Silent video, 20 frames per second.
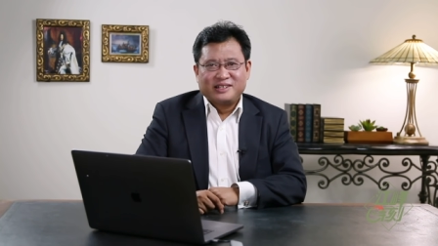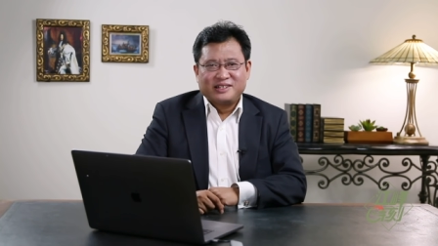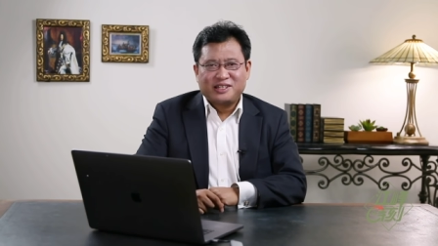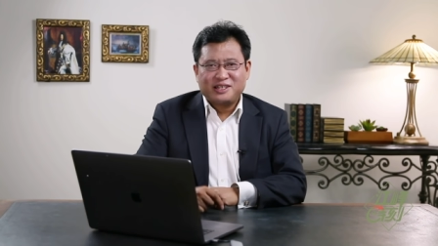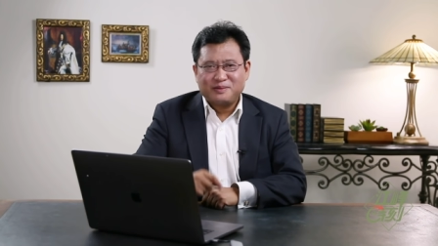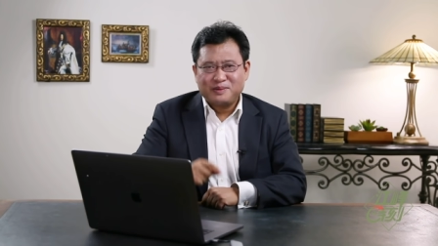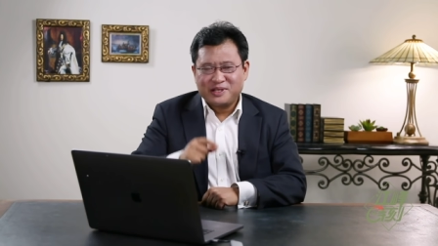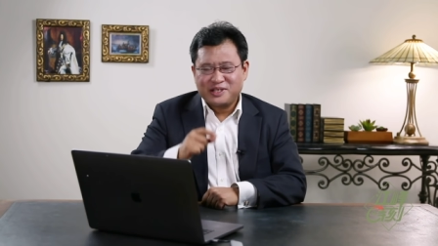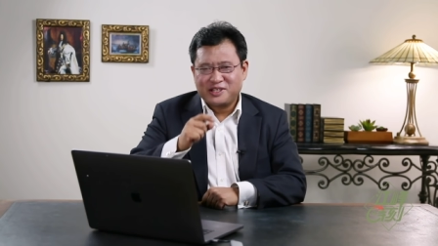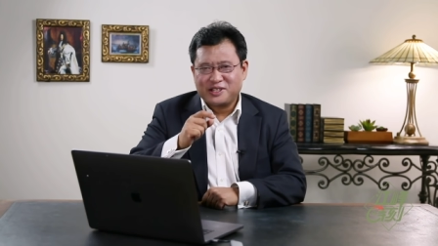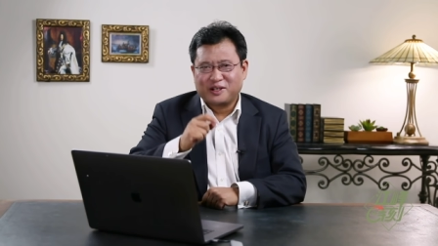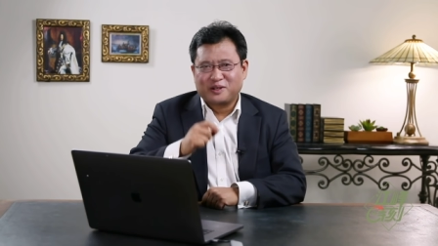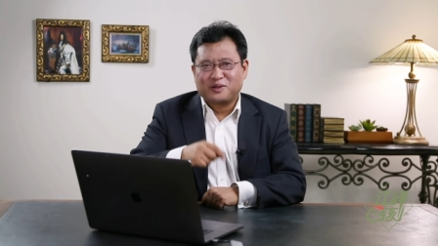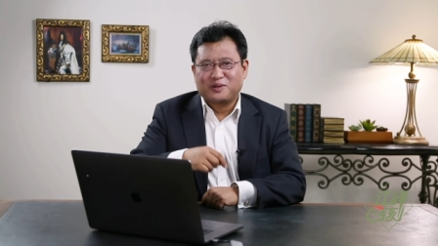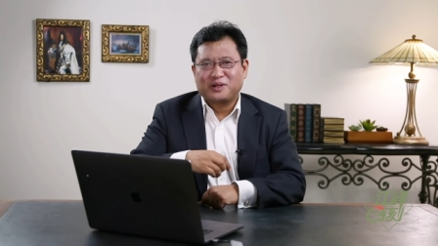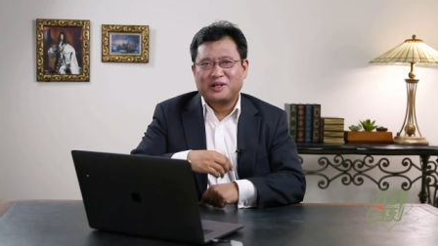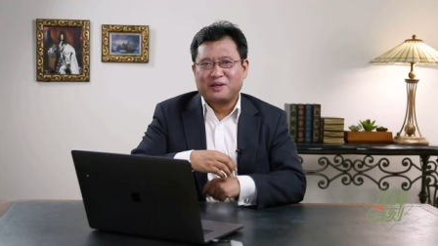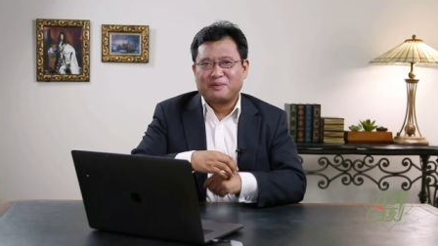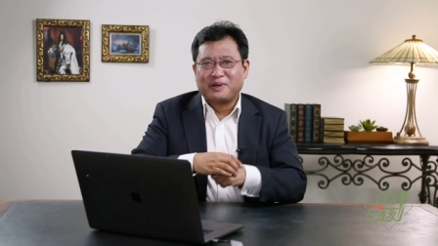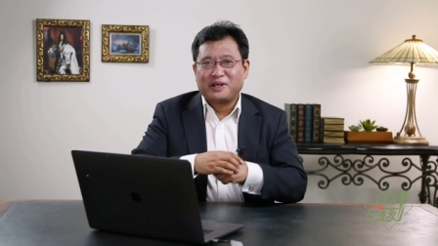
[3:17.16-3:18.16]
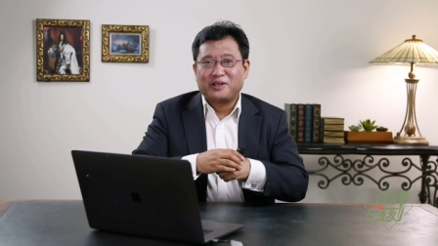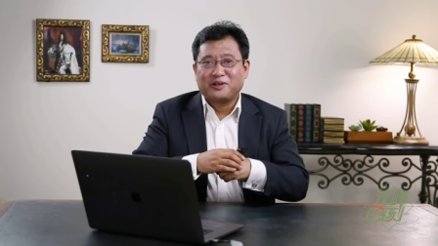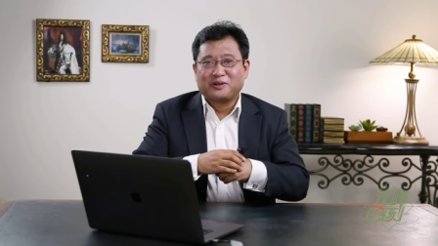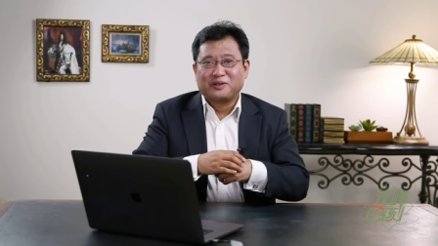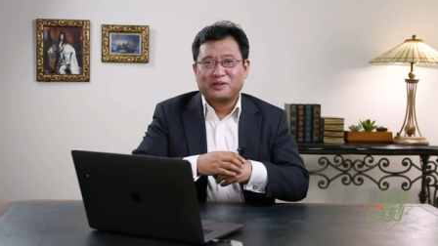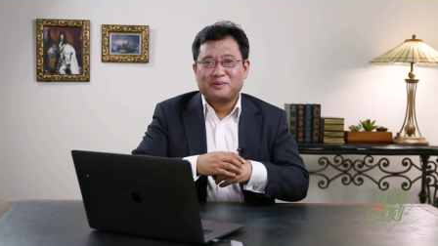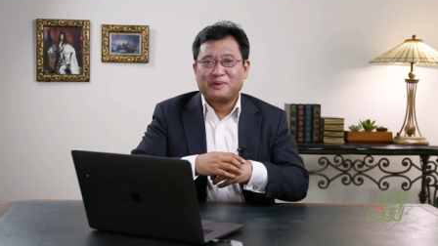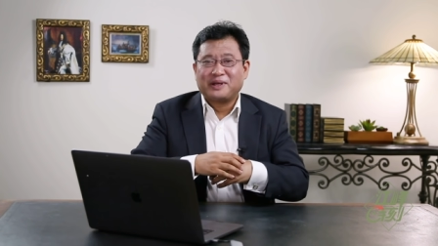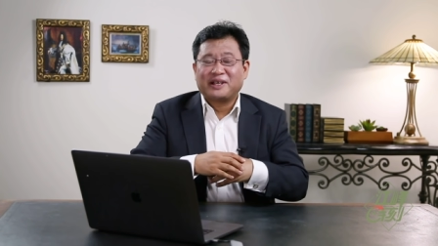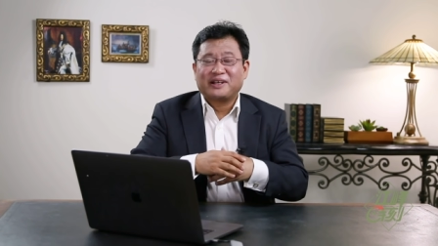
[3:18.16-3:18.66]
这本小说里面
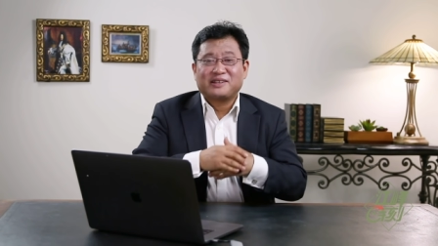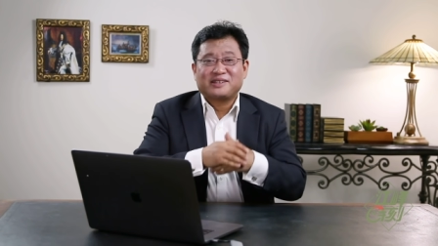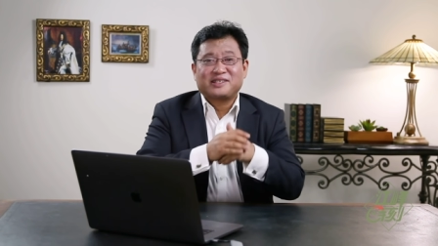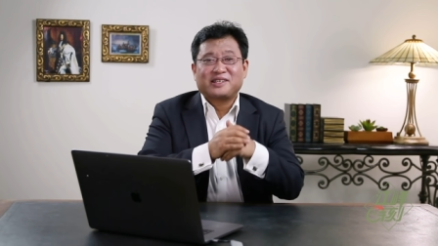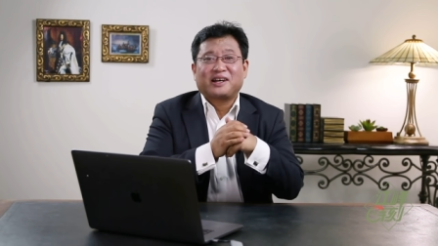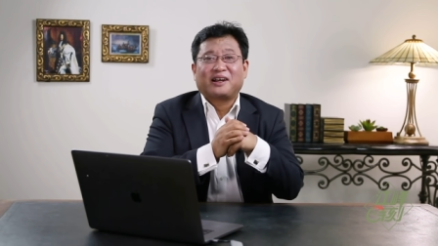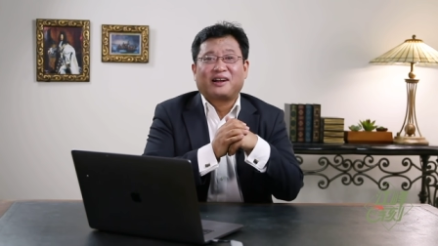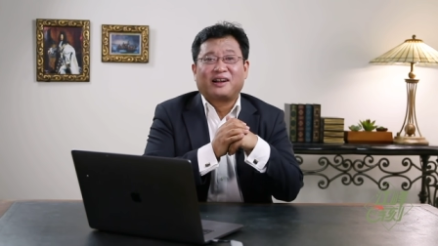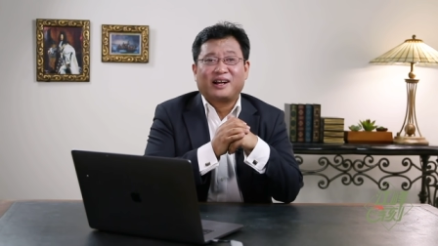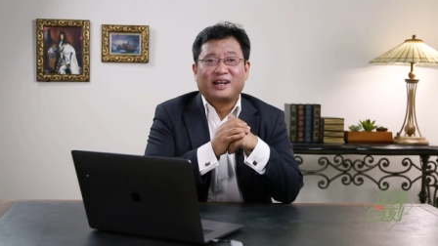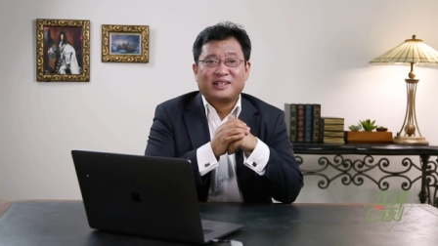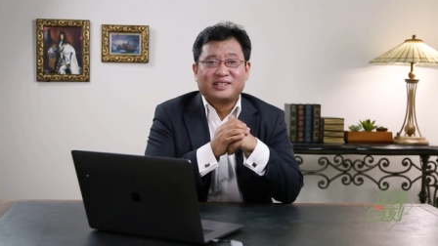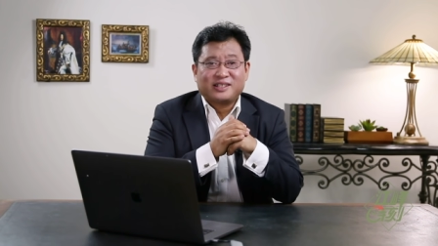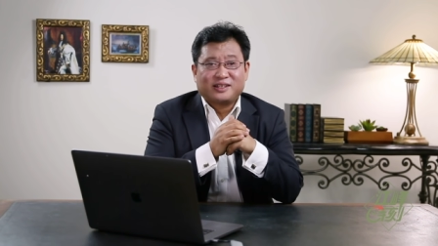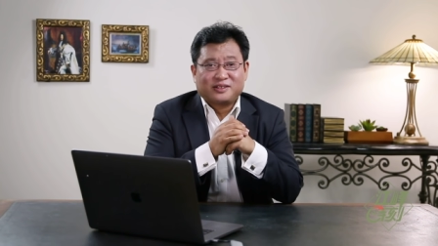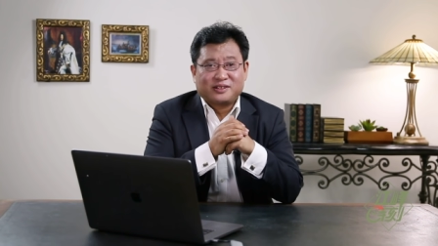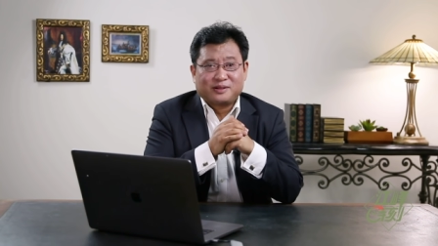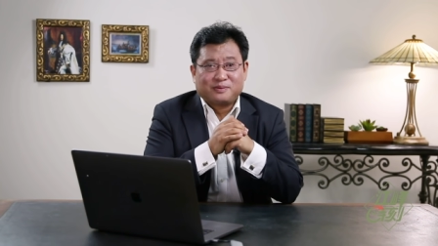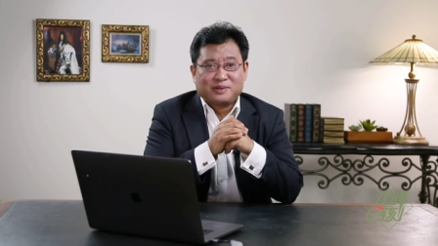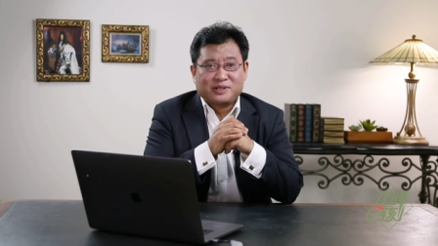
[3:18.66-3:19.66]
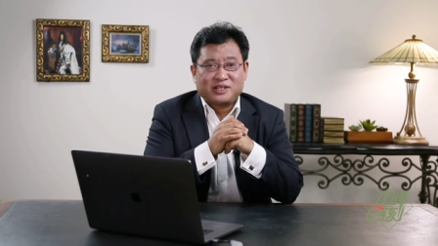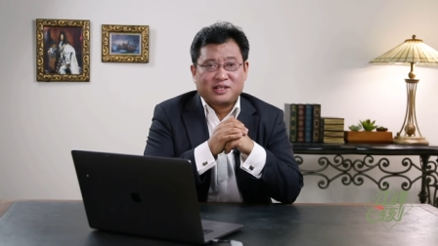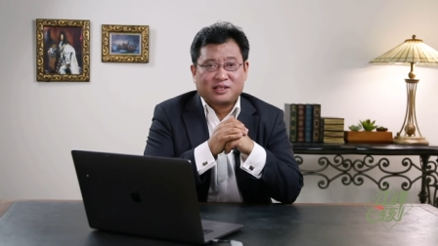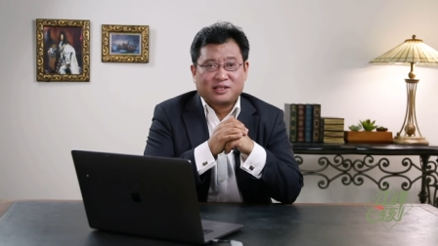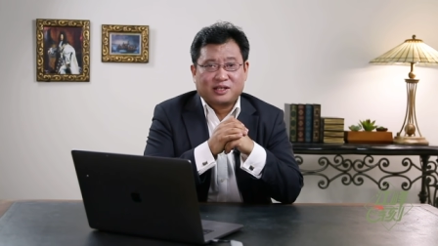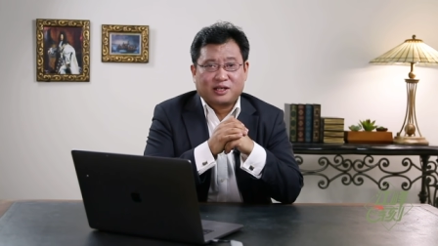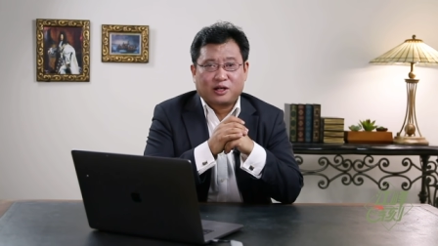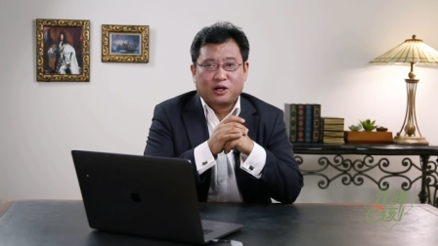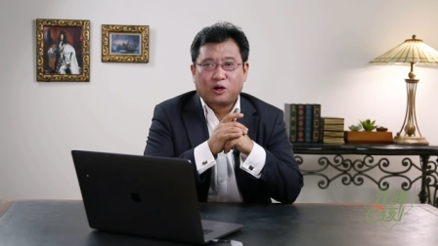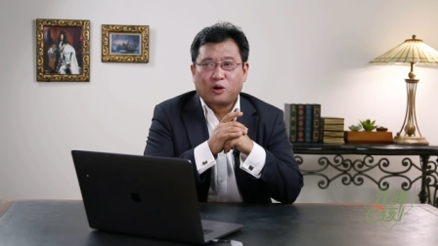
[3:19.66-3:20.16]
有这么一个词儿啊，叫做什么？叫
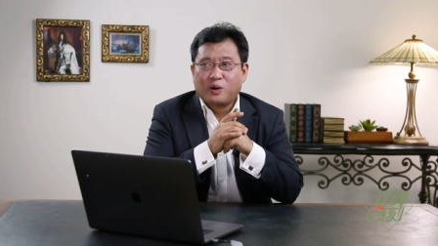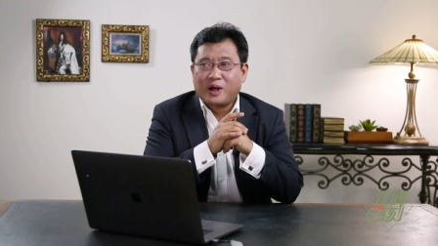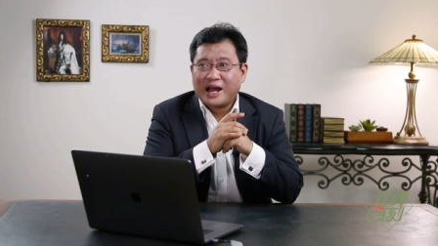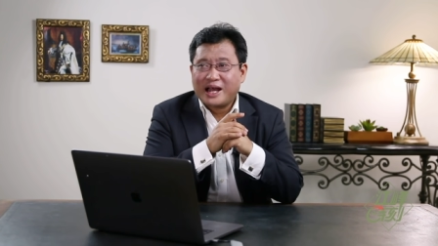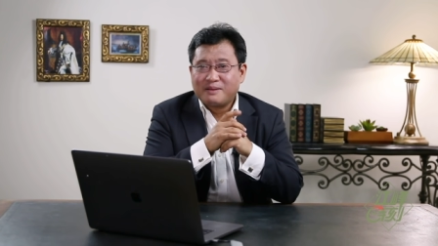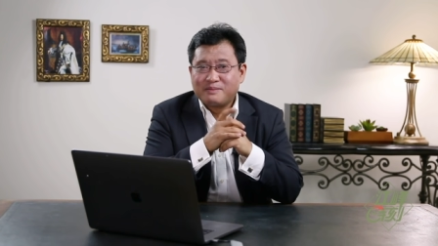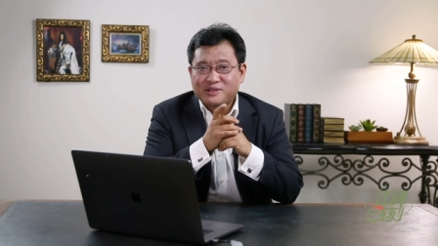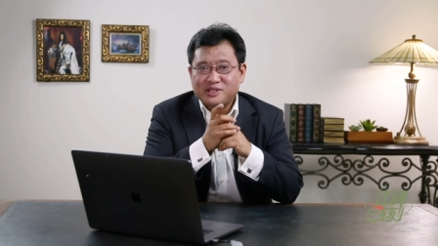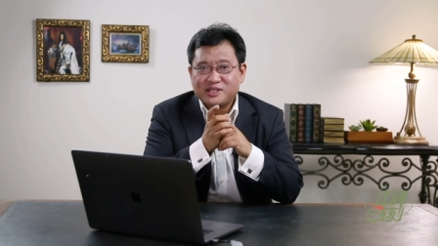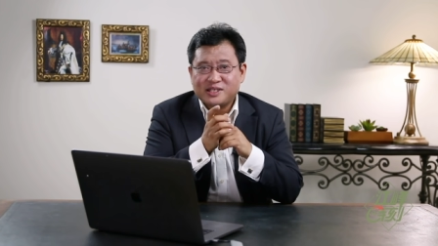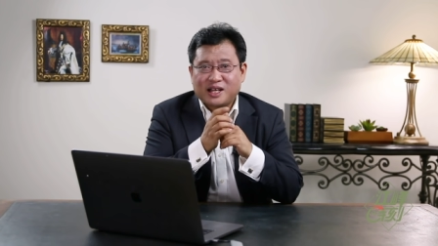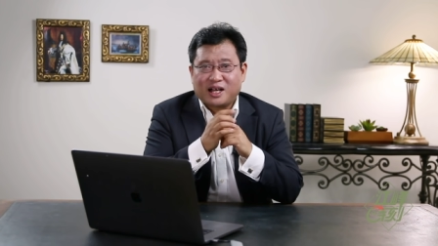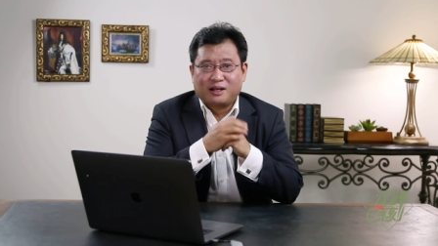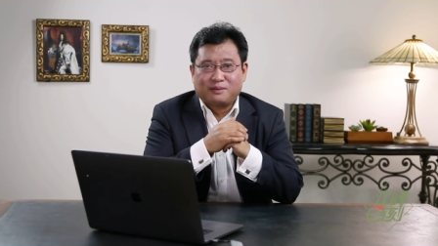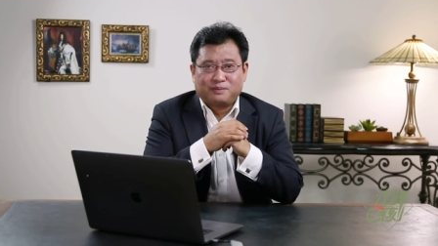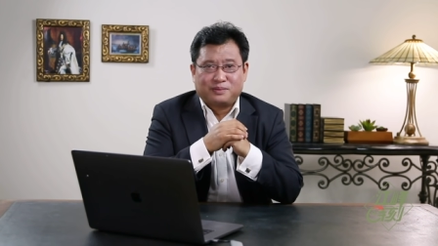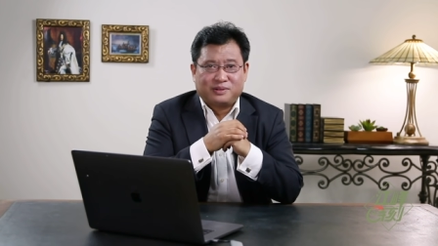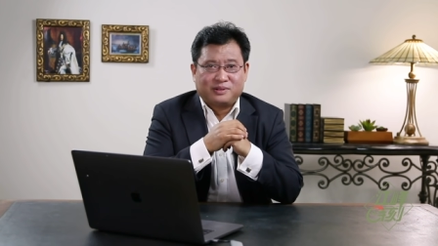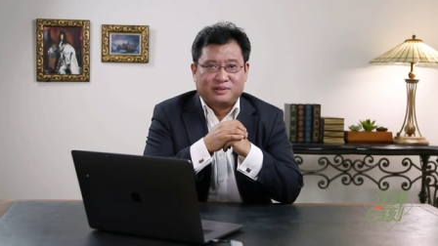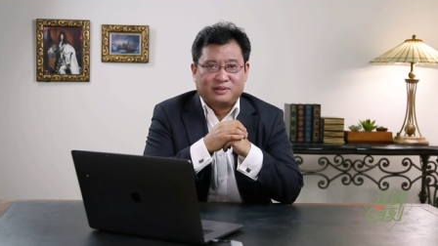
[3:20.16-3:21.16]
做 crime stop。